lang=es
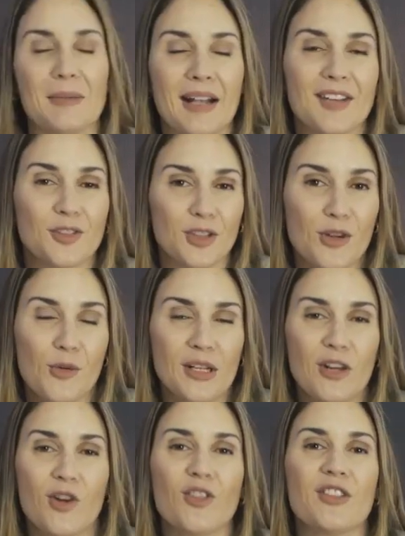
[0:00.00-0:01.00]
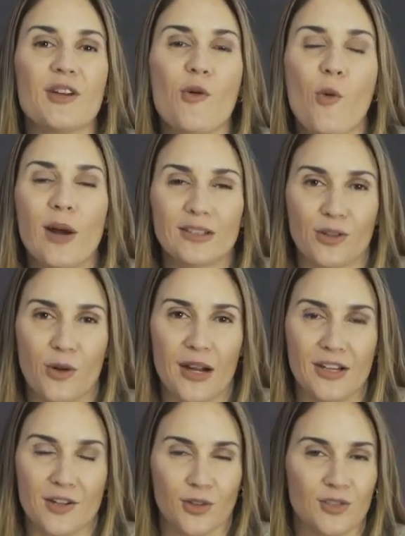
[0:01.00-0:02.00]
mi caso tengo un hijo de cuatro
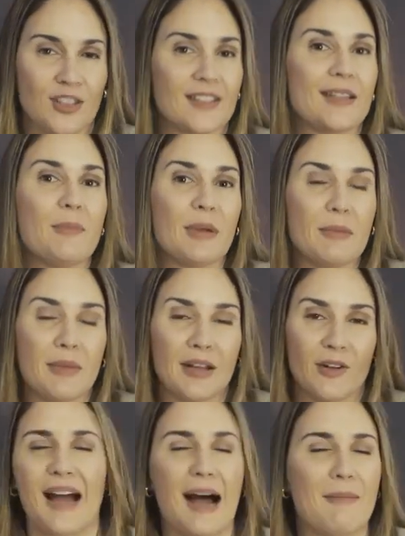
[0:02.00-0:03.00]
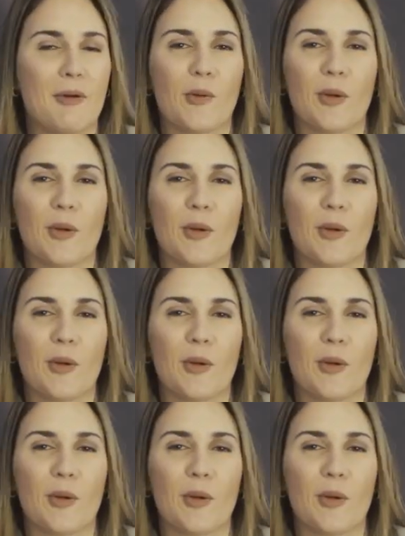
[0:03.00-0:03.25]
años y es el primero. Amo